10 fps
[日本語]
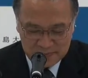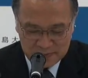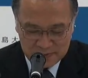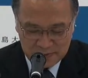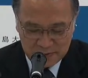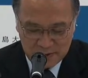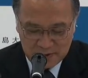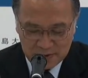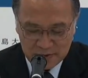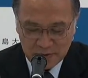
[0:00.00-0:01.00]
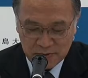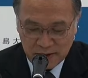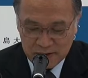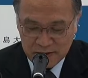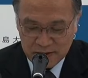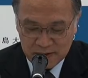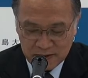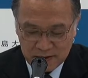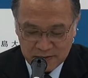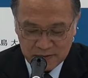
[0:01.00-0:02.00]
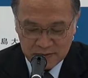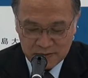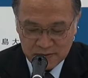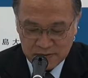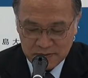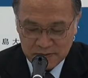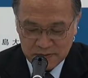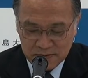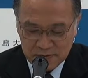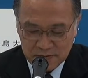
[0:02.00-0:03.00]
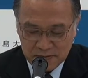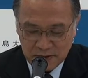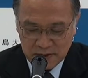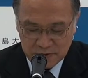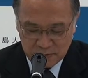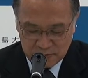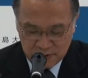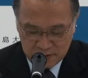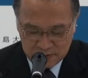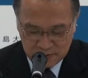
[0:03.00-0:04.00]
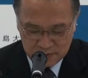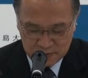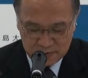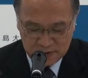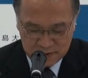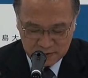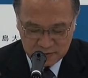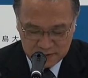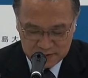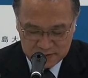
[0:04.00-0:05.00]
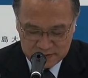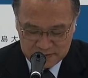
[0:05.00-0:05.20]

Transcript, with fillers: その前の日4日にあの採取を行うということだそうです。